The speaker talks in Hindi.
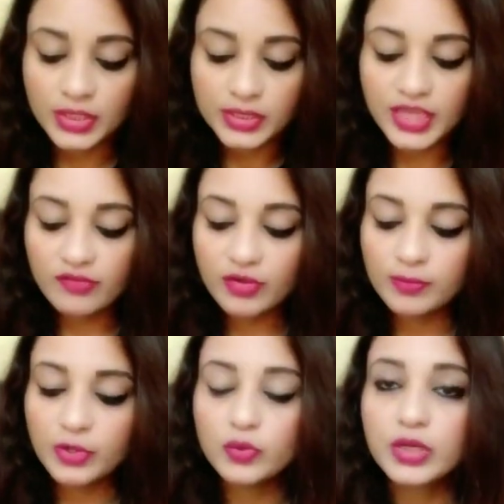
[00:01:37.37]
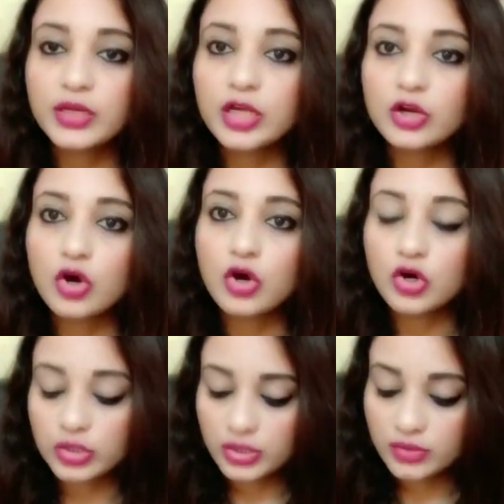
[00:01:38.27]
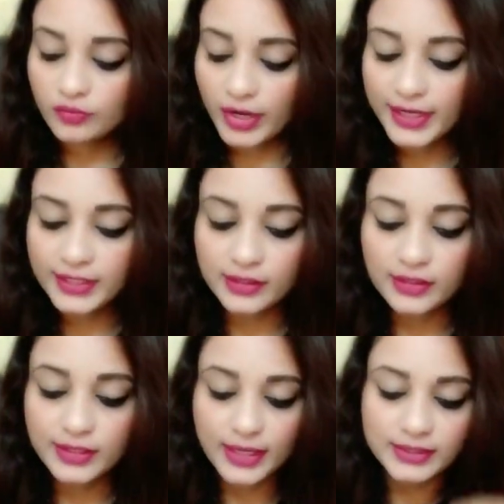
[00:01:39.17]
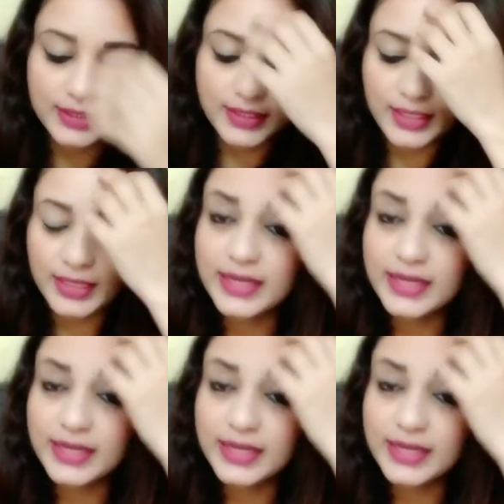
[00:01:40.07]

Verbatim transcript: नेवी ब्लू कलर और वाइट कलर यानी कि